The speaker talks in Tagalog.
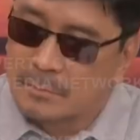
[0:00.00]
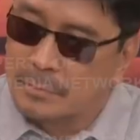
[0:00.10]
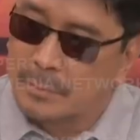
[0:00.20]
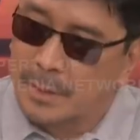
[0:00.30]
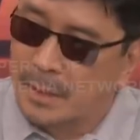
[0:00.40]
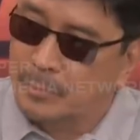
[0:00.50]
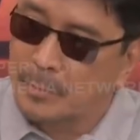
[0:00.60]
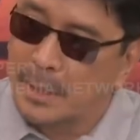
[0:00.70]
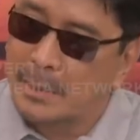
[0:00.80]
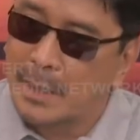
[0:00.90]
Pag may
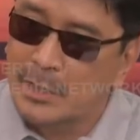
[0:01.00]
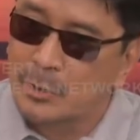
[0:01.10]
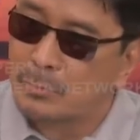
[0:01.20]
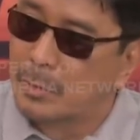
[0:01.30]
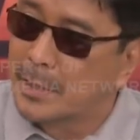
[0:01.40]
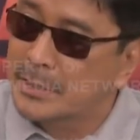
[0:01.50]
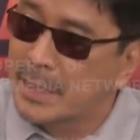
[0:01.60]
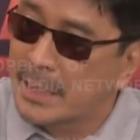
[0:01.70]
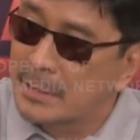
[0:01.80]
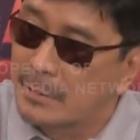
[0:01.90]
problema ka, sumbong ka sa
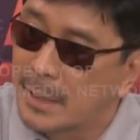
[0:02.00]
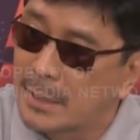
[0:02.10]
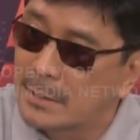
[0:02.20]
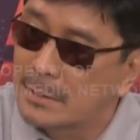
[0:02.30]
akin ulit, ah.